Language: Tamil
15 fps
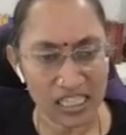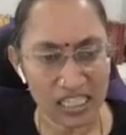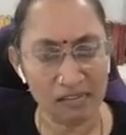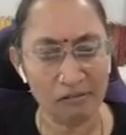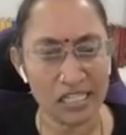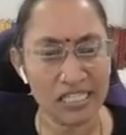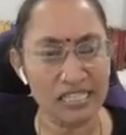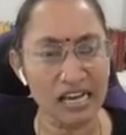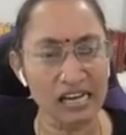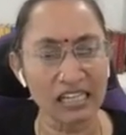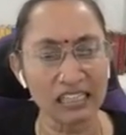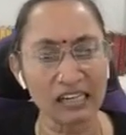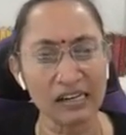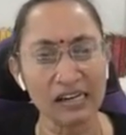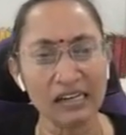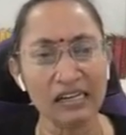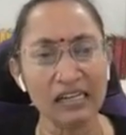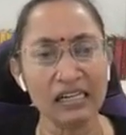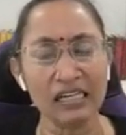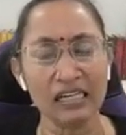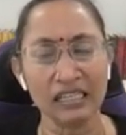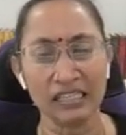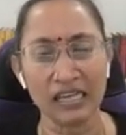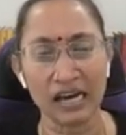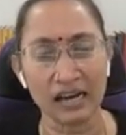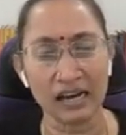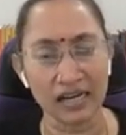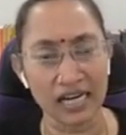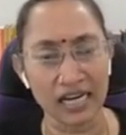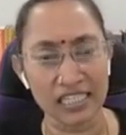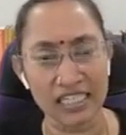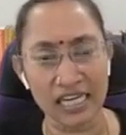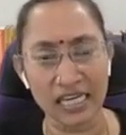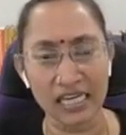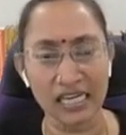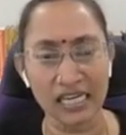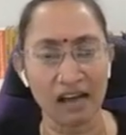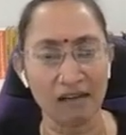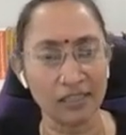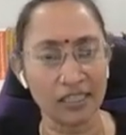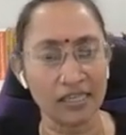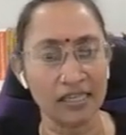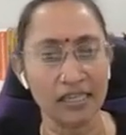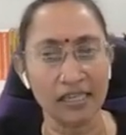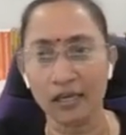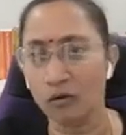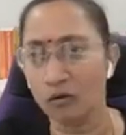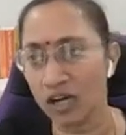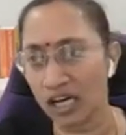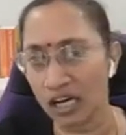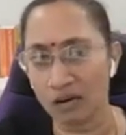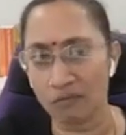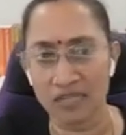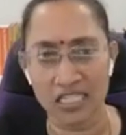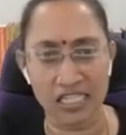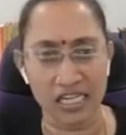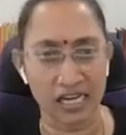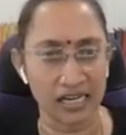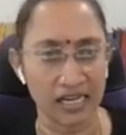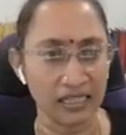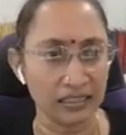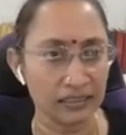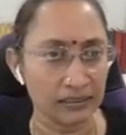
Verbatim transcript: ஜீவசிய கதையா இயாக ச யாவதீஹி குணகர்மஜாக